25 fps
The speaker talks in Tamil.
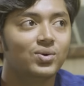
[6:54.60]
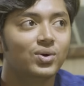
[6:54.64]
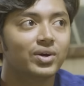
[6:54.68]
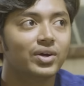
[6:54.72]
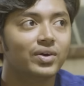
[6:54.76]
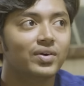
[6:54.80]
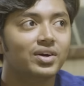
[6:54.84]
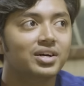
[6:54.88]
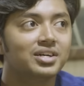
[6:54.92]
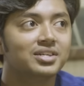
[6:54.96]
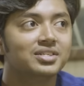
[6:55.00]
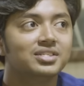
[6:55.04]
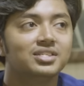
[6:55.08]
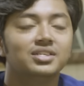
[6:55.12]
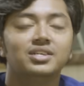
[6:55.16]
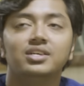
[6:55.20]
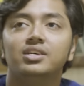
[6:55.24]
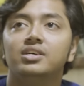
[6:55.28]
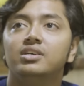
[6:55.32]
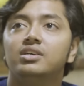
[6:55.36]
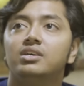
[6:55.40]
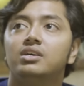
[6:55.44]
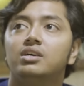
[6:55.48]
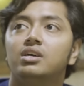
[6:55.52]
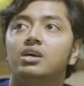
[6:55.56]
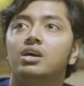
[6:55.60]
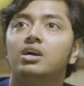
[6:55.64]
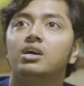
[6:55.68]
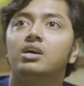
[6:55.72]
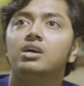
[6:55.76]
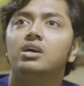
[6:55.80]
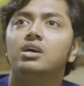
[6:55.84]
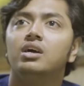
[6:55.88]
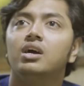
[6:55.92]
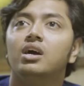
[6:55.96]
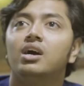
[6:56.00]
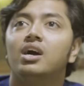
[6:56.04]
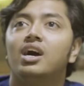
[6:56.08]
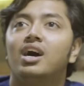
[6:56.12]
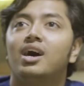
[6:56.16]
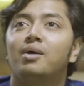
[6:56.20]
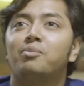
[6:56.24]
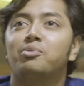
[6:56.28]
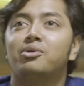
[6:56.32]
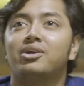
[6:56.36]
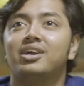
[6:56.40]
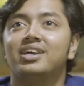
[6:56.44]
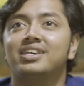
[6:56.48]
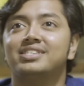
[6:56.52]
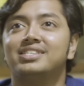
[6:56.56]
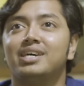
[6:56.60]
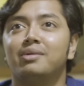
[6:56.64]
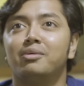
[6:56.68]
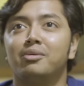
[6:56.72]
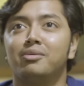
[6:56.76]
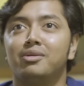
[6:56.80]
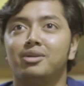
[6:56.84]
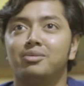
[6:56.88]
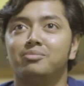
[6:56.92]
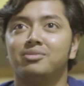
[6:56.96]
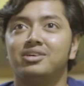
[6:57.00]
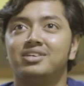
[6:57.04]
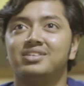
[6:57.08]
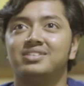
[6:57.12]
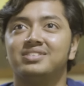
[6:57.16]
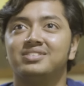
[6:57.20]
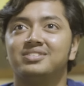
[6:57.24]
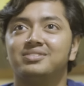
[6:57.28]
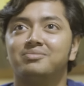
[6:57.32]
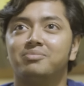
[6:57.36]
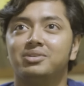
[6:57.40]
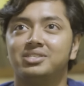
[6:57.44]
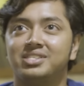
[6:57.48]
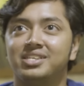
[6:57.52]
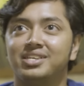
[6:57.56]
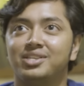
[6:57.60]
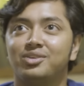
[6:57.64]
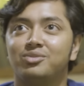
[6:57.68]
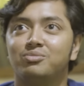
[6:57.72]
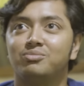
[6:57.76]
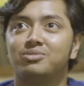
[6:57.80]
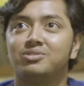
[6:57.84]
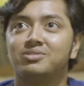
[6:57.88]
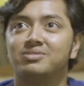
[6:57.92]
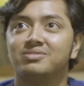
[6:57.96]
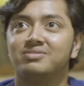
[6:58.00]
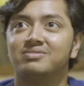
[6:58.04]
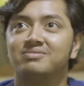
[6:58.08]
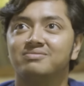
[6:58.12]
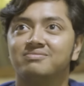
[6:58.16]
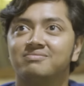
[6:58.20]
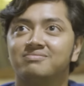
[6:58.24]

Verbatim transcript: ஓகேவா அப்புறம் எல்லாம் சாப்பிடலாமா பசிக்குது ரொம்ப